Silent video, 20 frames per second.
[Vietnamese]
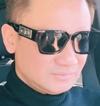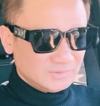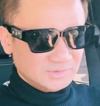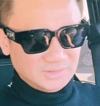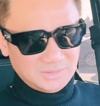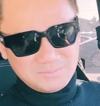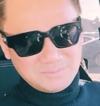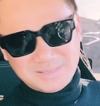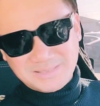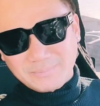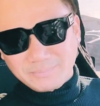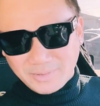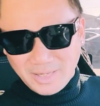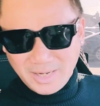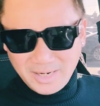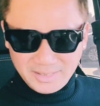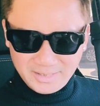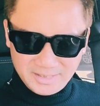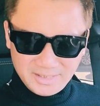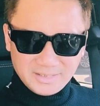nhưng mà sắp
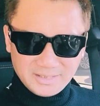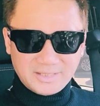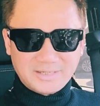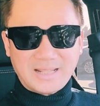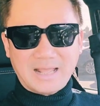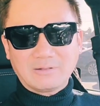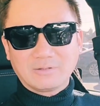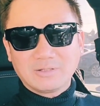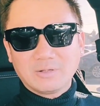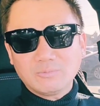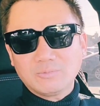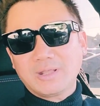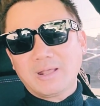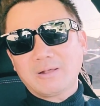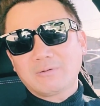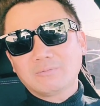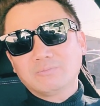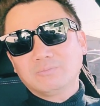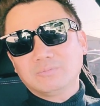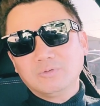tới thì như thế nào thì cũng cho
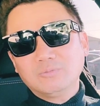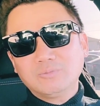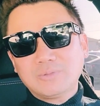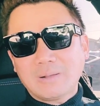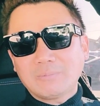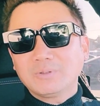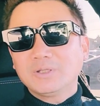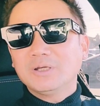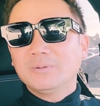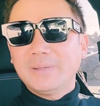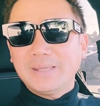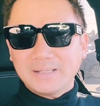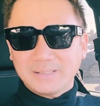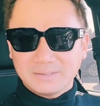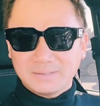chúng ta cũng chưa biết